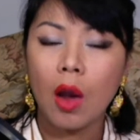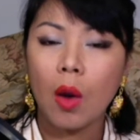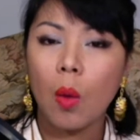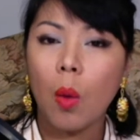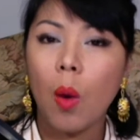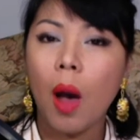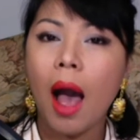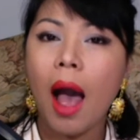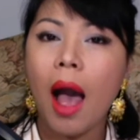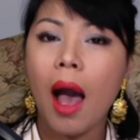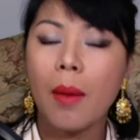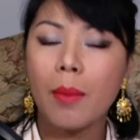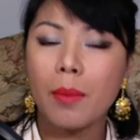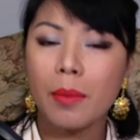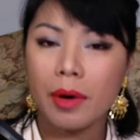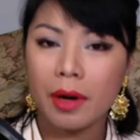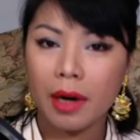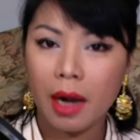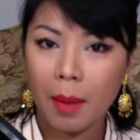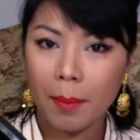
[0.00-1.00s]
ความ
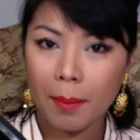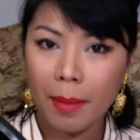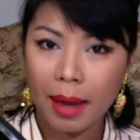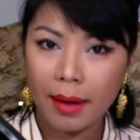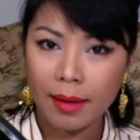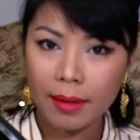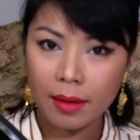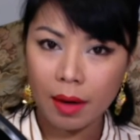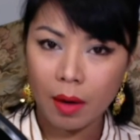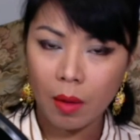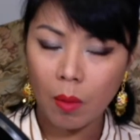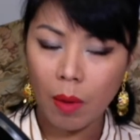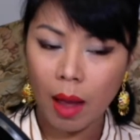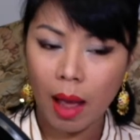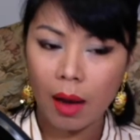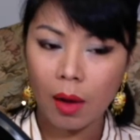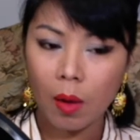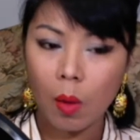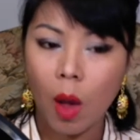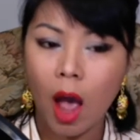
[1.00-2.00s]
ระมัดระวั
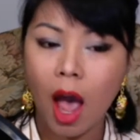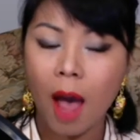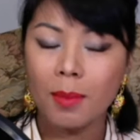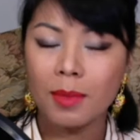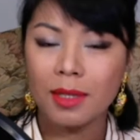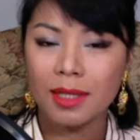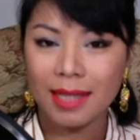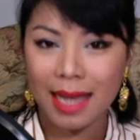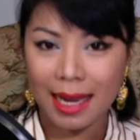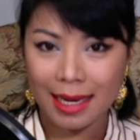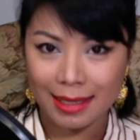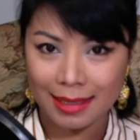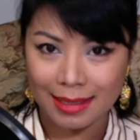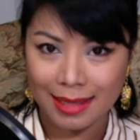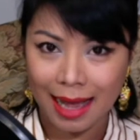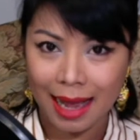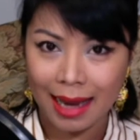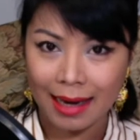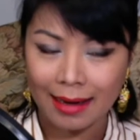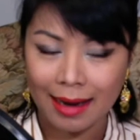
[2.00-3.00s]
งความใส่
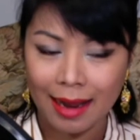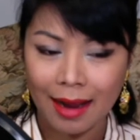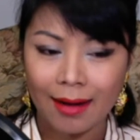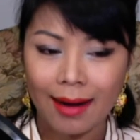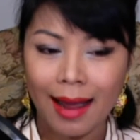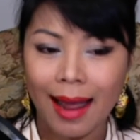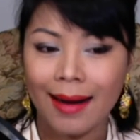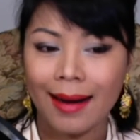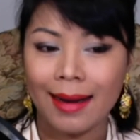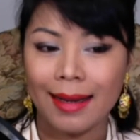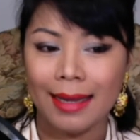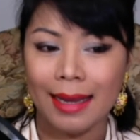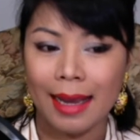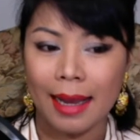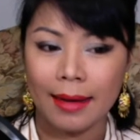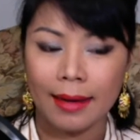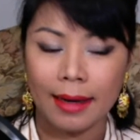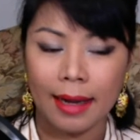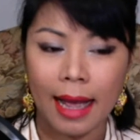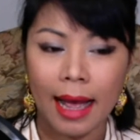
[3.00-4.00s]
ใจในรายละเอีย
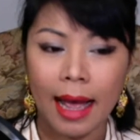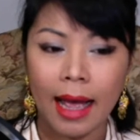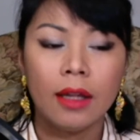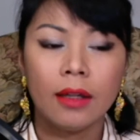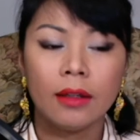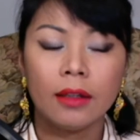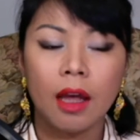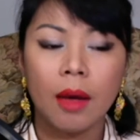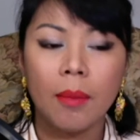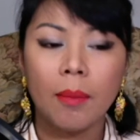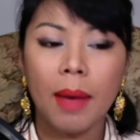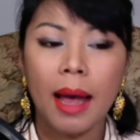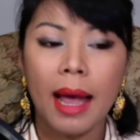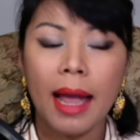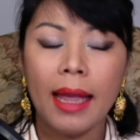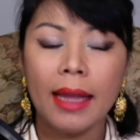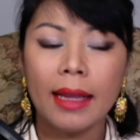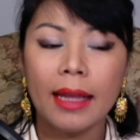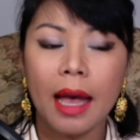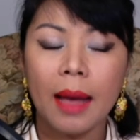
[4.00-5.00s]
ดนะคะ ต่อไป
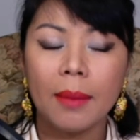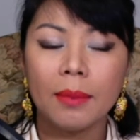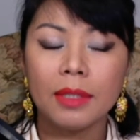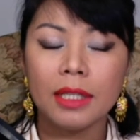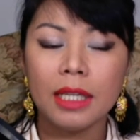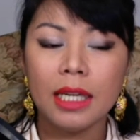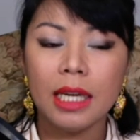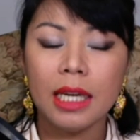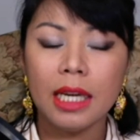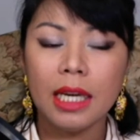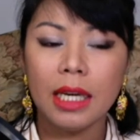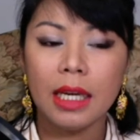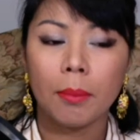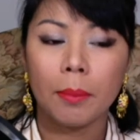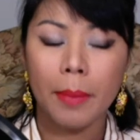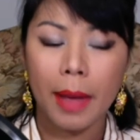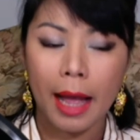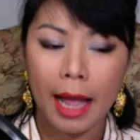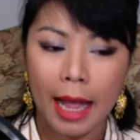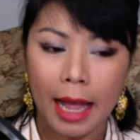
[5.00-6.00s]
คำที่
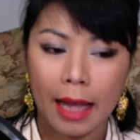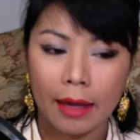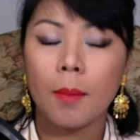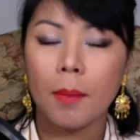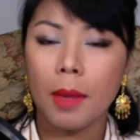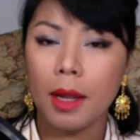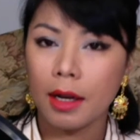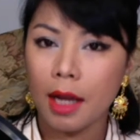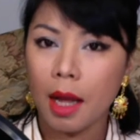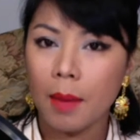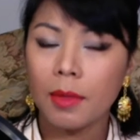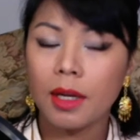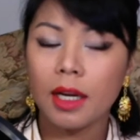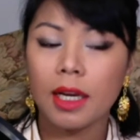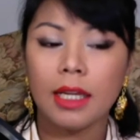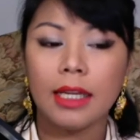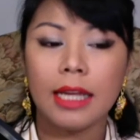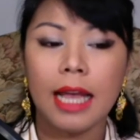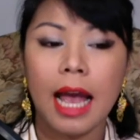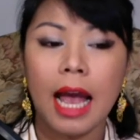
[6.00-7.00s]
8 เป็นคำก
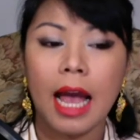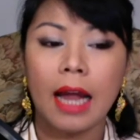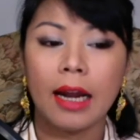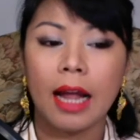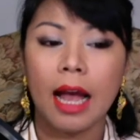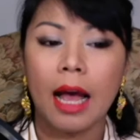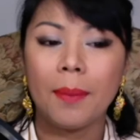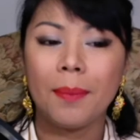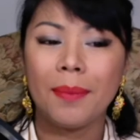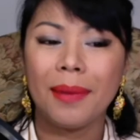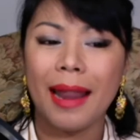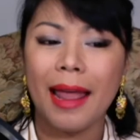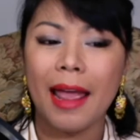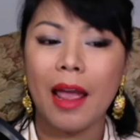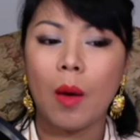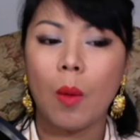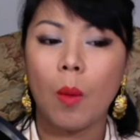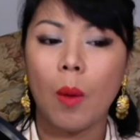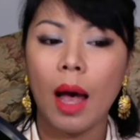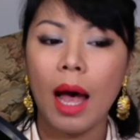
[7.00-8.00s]
ริยานะคะแปล
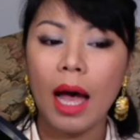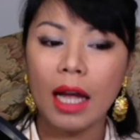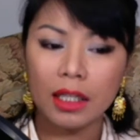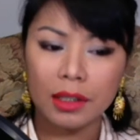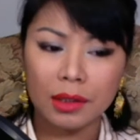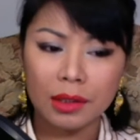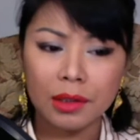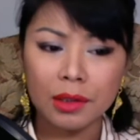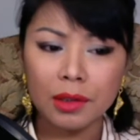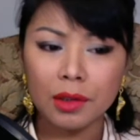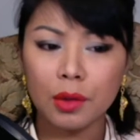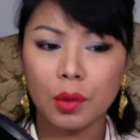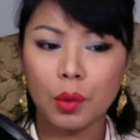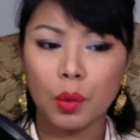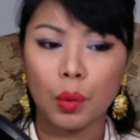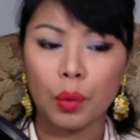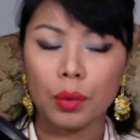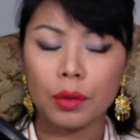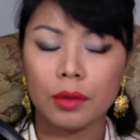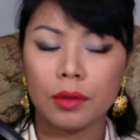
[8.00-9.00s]
ว่า ดึง
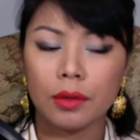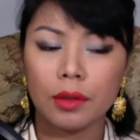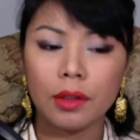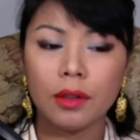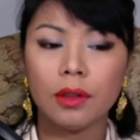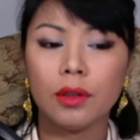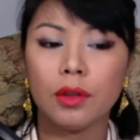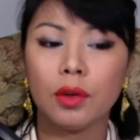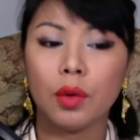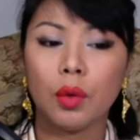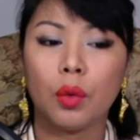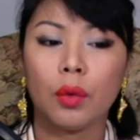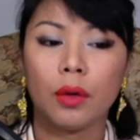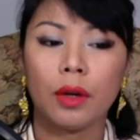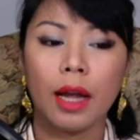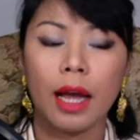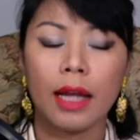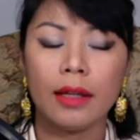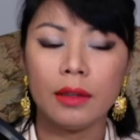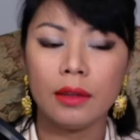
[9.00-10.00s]
ดูด ดึงดูด
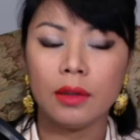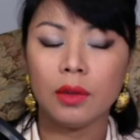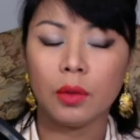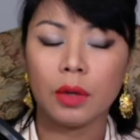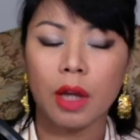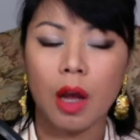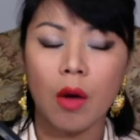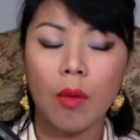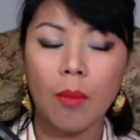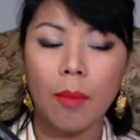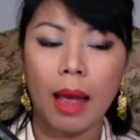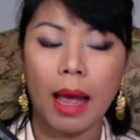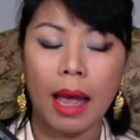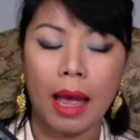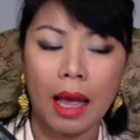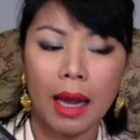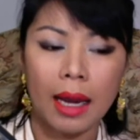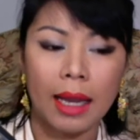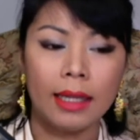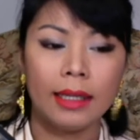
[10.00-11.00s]
นะคะดึงดูดเข้ามา
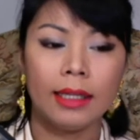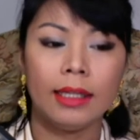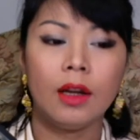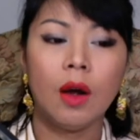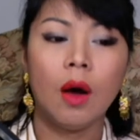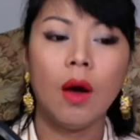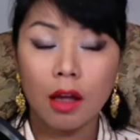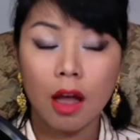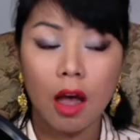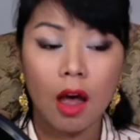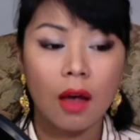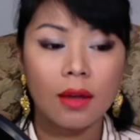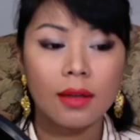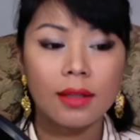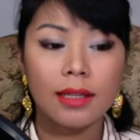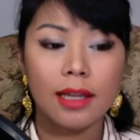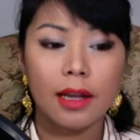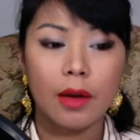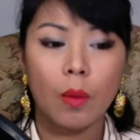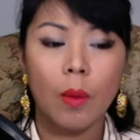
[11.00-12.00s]
อะไรอย่างนี้เนาะออก
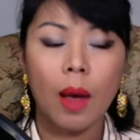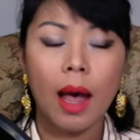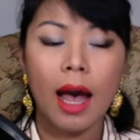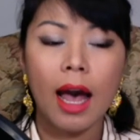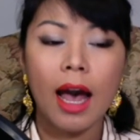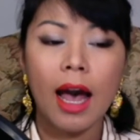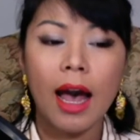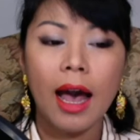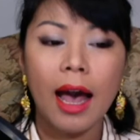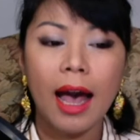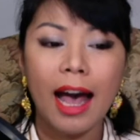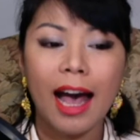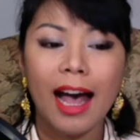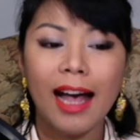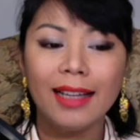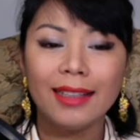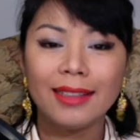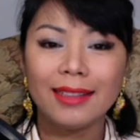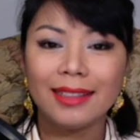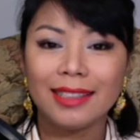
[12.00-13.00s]
เสียงว่าอะ
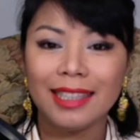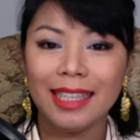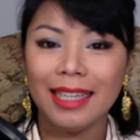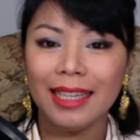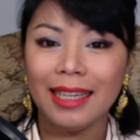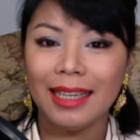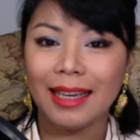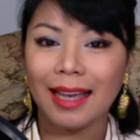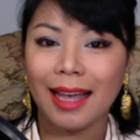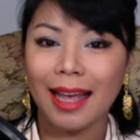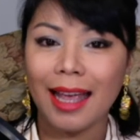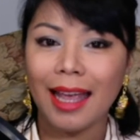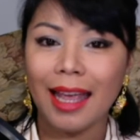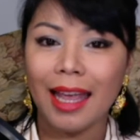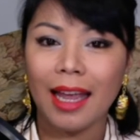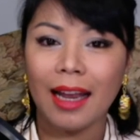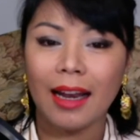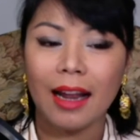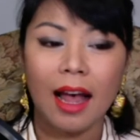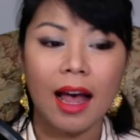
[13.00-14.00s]
ตีเร
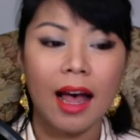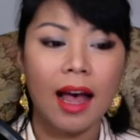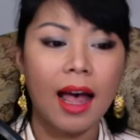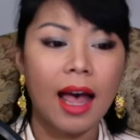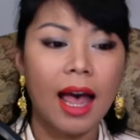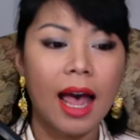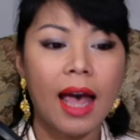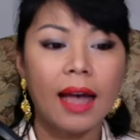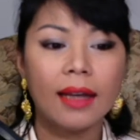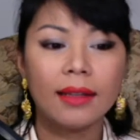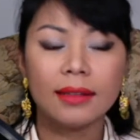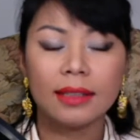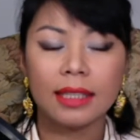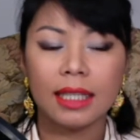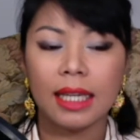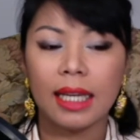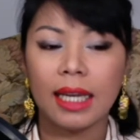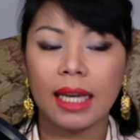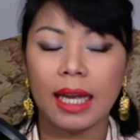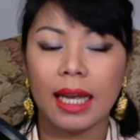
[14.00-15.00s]
นะคะอะ
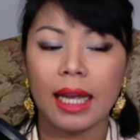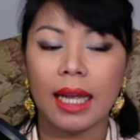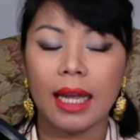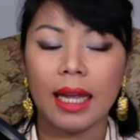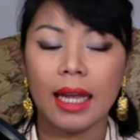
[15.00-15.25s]
ตีเร